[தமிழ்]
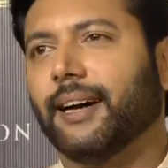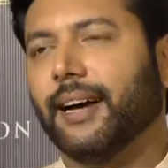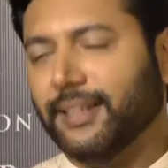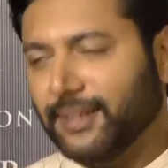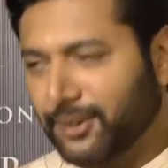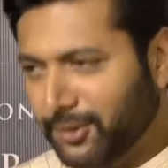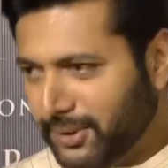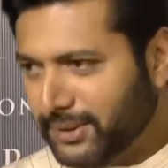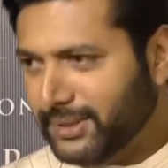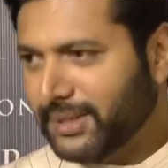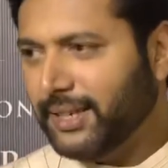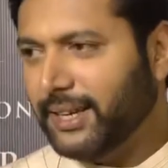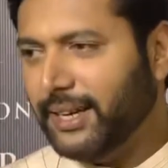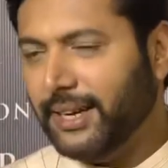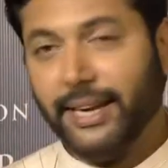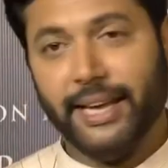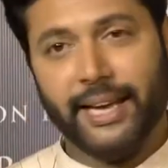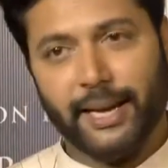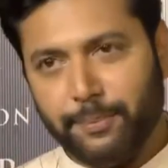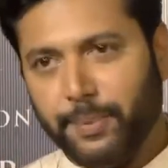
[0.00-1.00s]
அதை வந்து
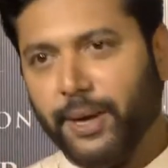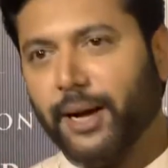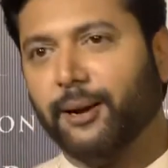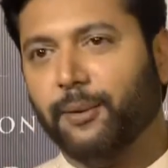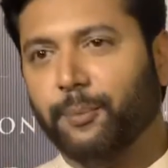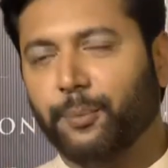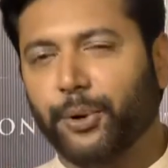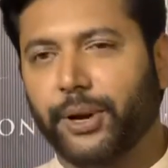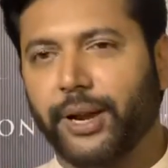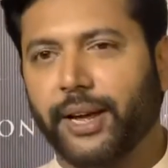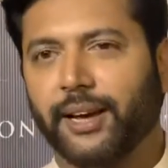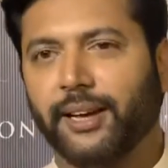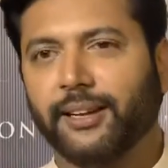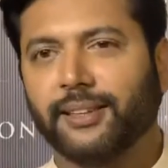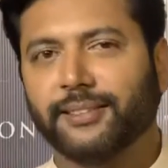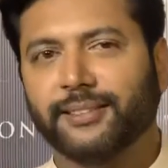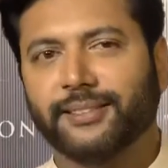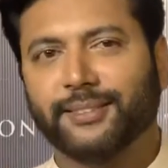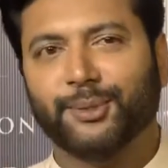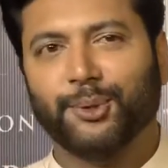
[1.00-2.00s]
நீங்கள் பார்க்க போகிறீங்க
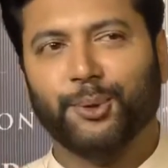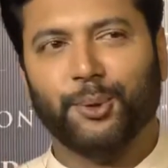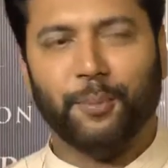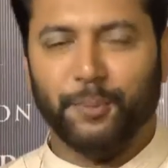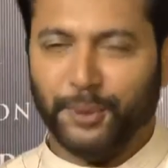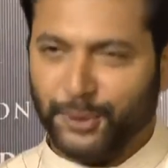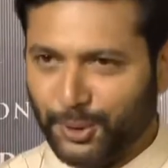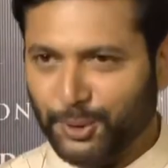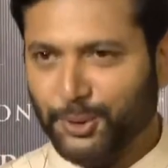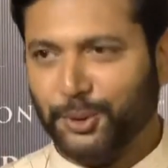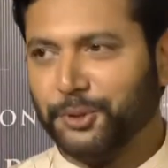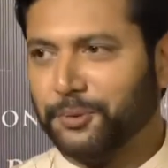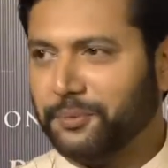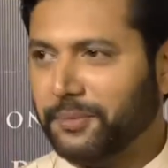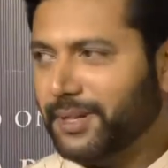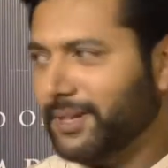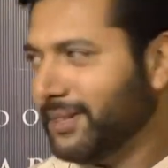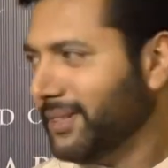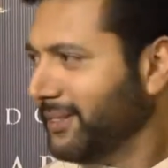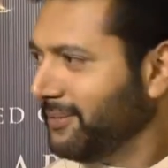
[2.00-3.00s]
ரொம்ப
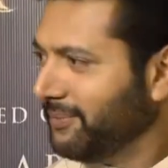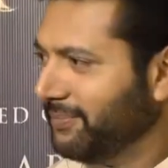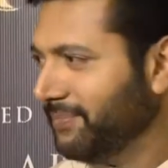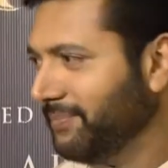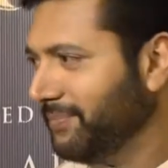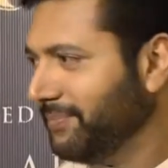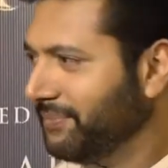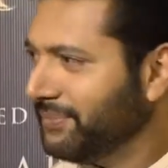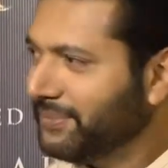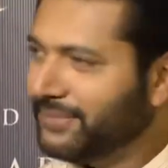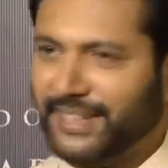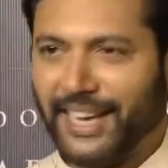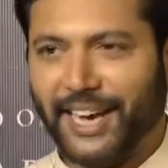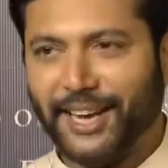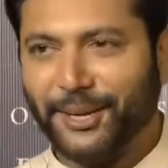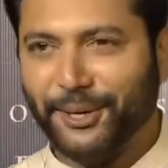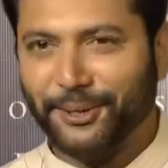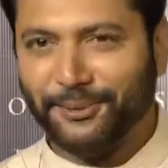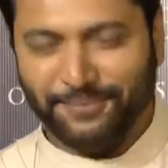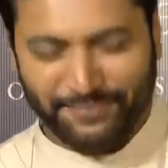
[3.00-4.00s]
சந்தோஷமாக
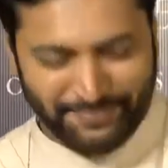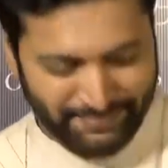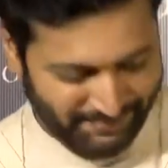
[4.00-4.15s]
தேங்க்யூ